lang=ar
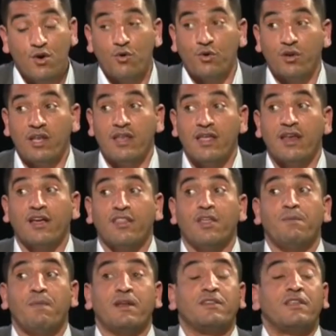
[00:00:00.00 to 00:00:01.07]
وري لا نعم ذا
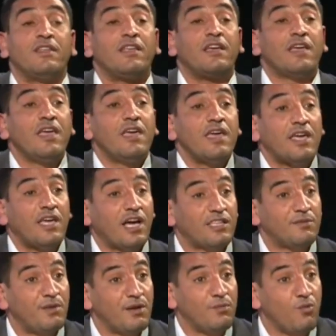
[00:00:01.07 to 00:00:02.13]
بارتي نين
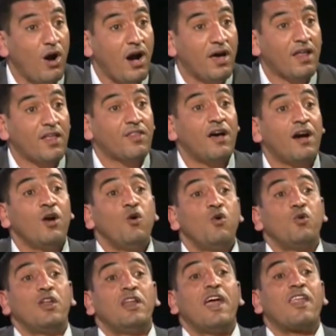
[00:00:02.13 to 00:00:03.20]
يخدم المعارضه
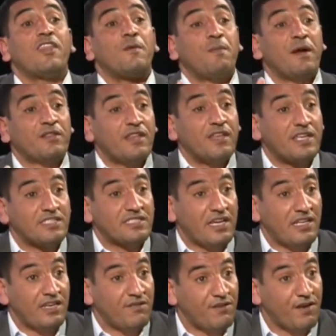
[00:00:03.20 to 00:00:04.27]
وري لا نعم ذا بارتي نين
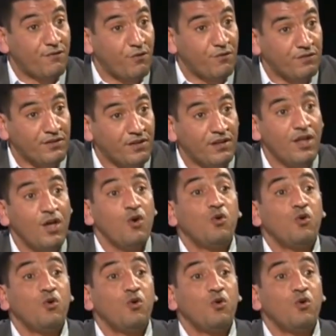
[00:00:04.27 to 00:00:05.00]
تقلبنا في فدل